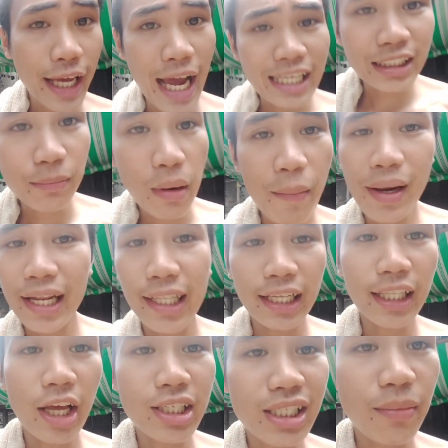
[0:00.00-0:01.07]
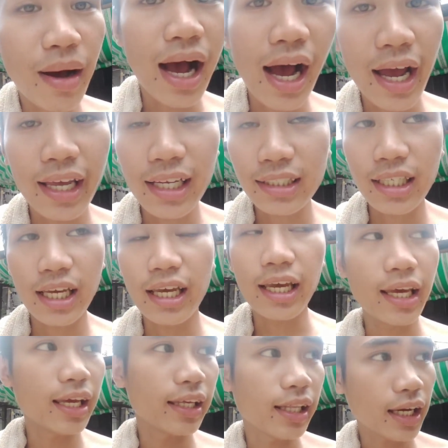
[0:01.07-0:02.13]
okay guys, babalik na tayo sa bahay
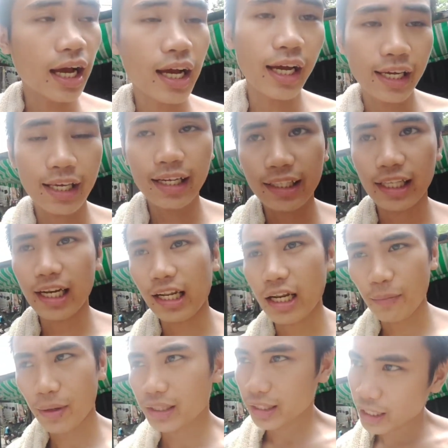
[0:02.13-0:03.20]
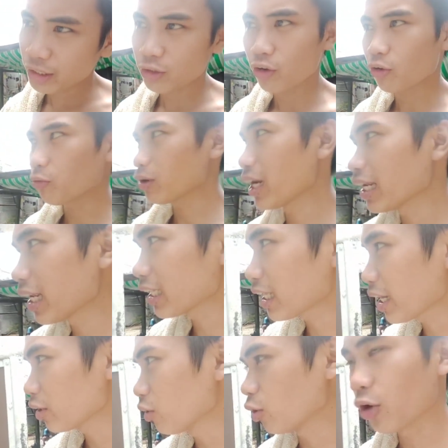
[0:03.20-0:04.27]
kasi nakakairita na naman dito. Wala na
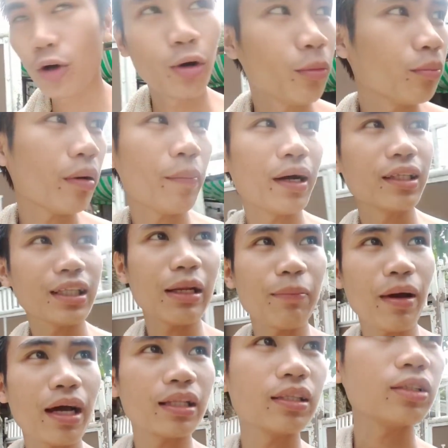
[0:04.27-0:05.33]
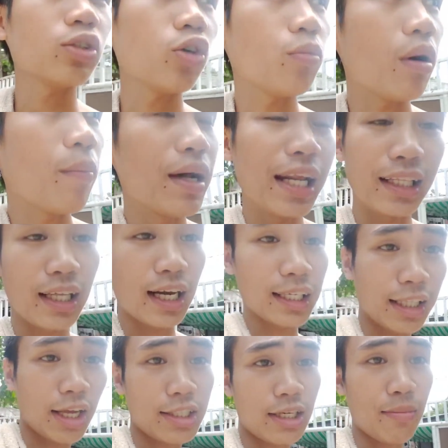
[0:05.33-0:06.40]
tayong mapagtripan. So babalik na
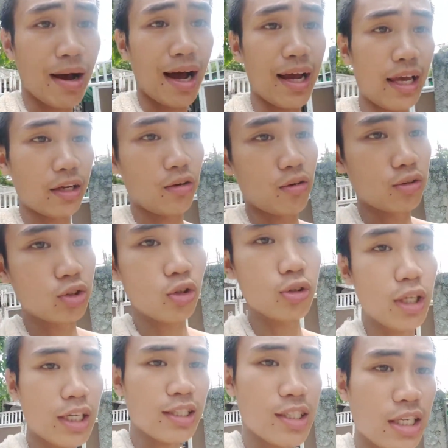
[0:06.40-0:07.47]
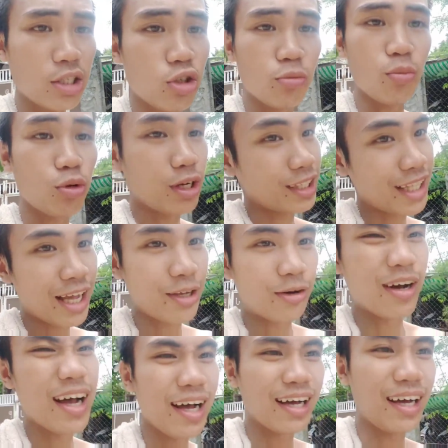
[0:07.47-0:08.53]
lang tayo sa bahay ano. So transition muna
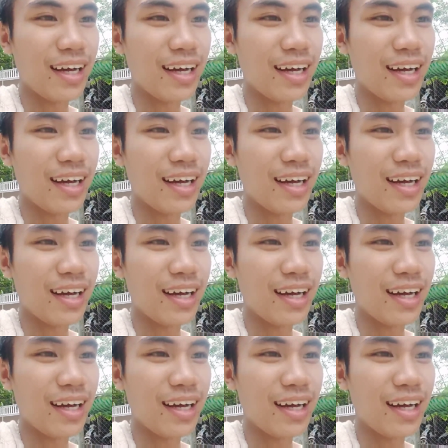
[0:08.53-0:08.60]
tayo.